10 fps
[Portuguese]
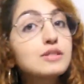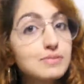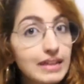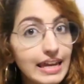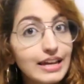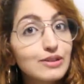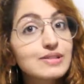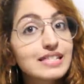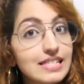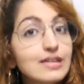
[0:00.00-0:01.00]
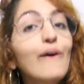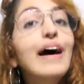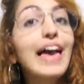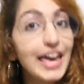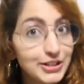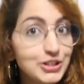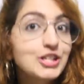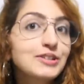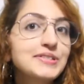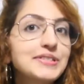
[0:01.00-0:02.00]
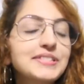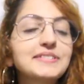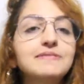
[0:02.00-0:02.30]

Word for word: os líquidos que estão retidos.